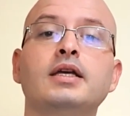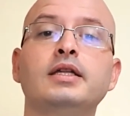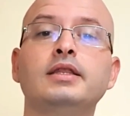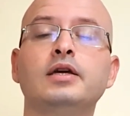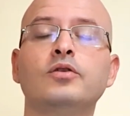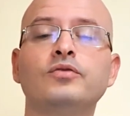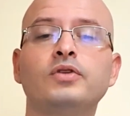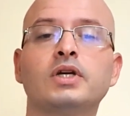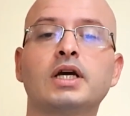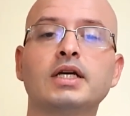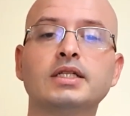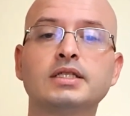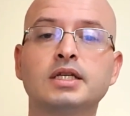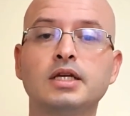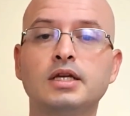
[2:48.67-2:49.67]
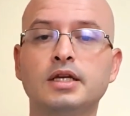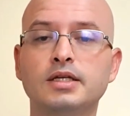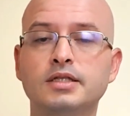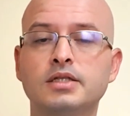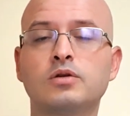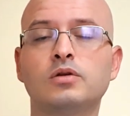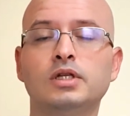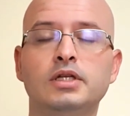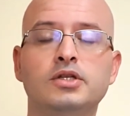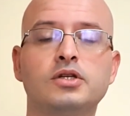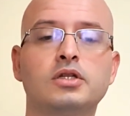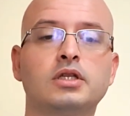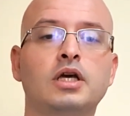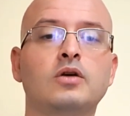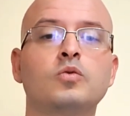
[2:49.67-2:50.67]
e não ficar sem esse colete
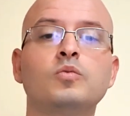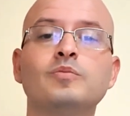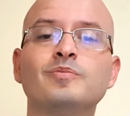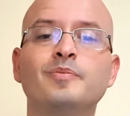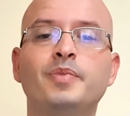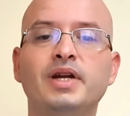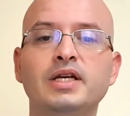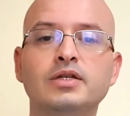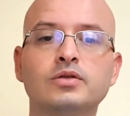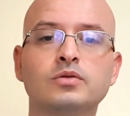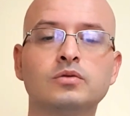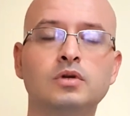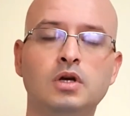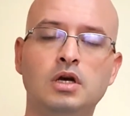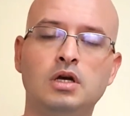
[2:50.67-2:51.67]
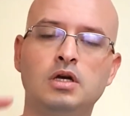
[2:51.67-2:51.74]
que está com um preço